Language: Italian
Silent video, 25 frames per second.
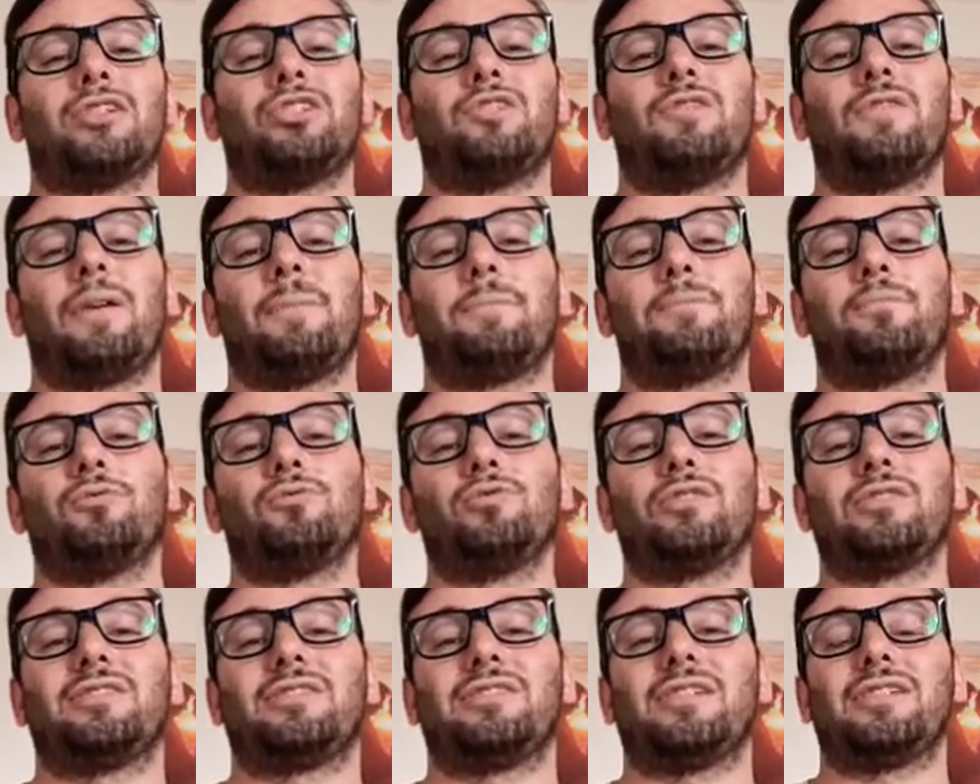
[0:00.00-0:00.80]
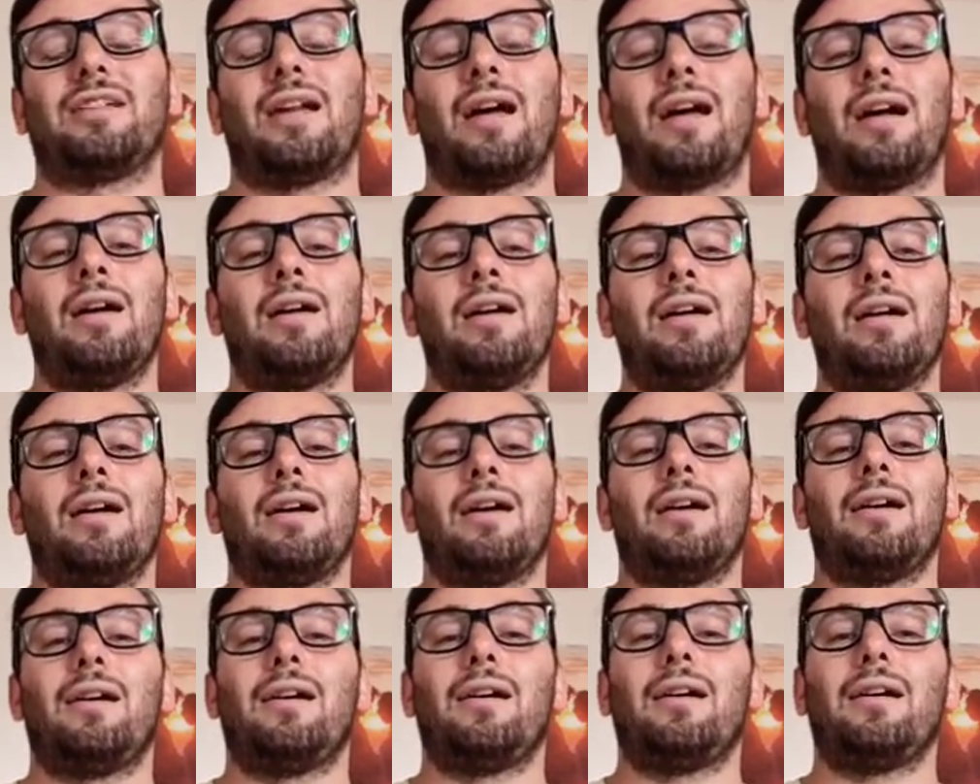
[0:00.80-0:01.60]
dove appunto è stata
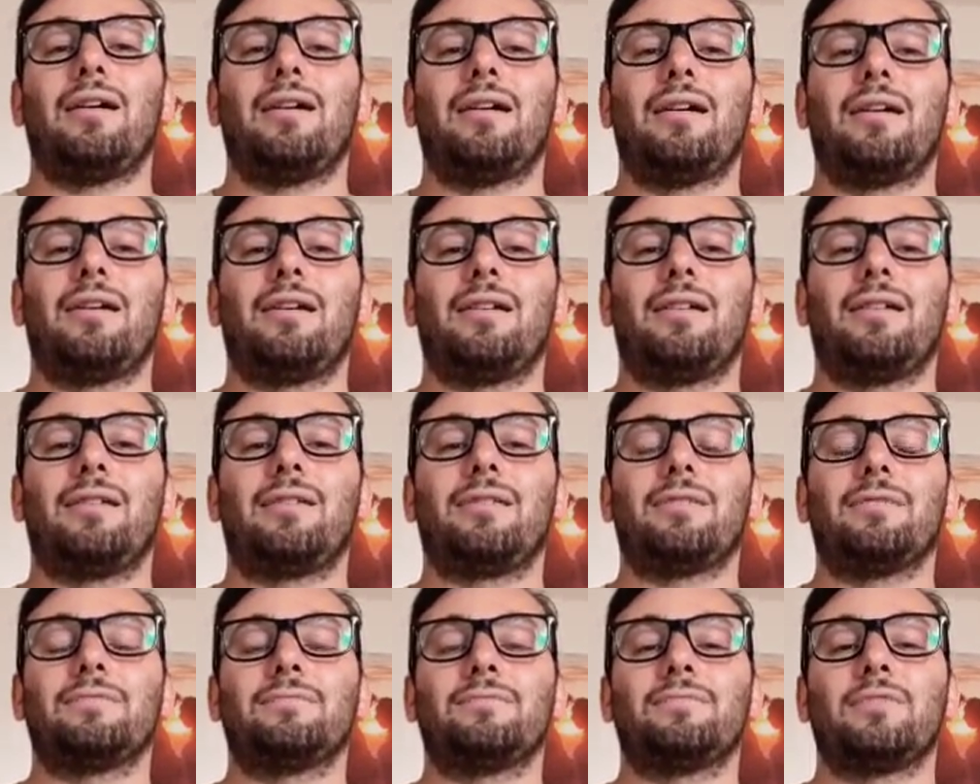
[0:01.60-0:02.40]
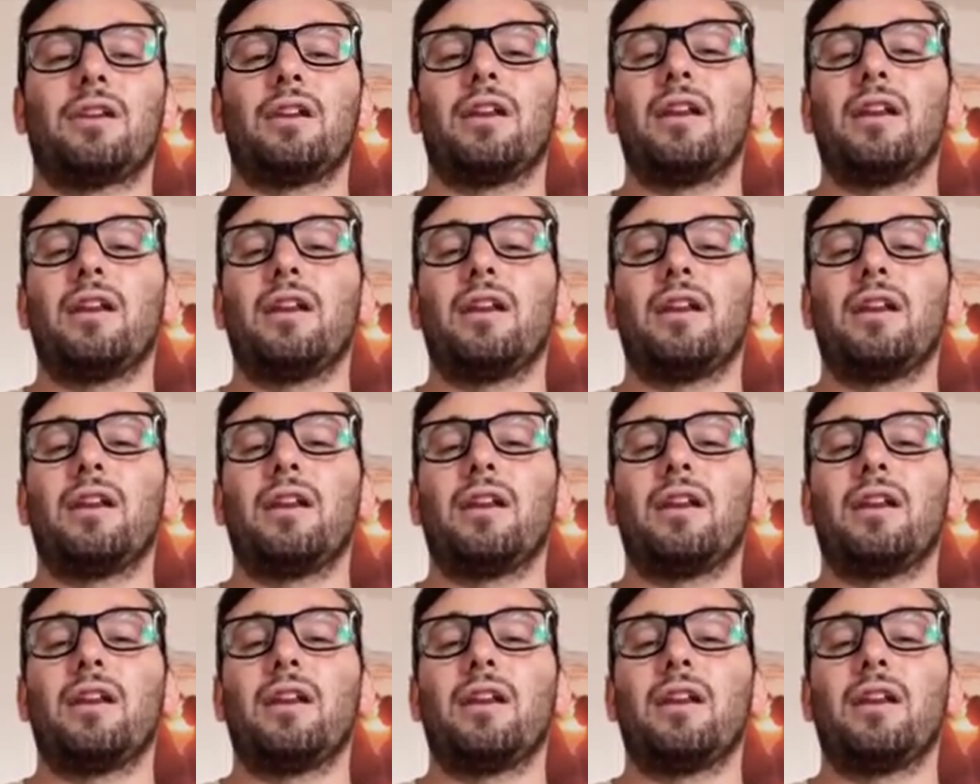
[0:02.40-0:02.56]
Ehm,